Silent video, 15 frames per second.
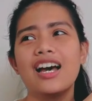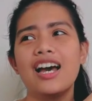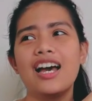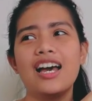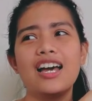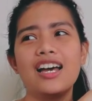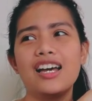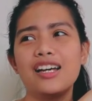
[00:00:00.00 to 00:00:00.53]

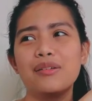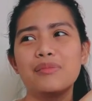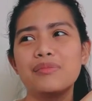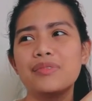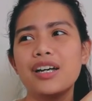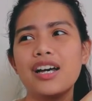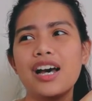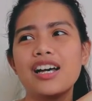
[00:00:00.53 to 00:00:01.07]
uh,
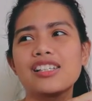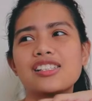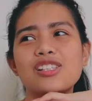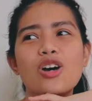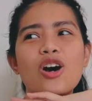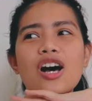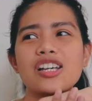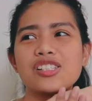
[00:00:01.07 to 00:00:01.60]
as
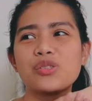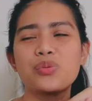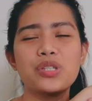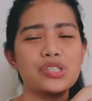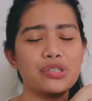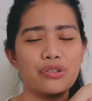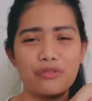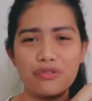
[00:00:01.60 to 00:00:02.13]
long as we
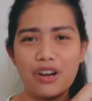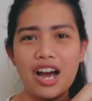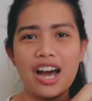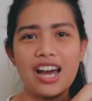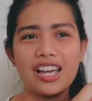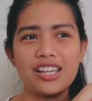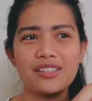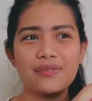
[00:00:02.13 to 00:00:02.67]

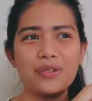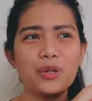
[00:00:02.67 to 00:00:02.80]
survive.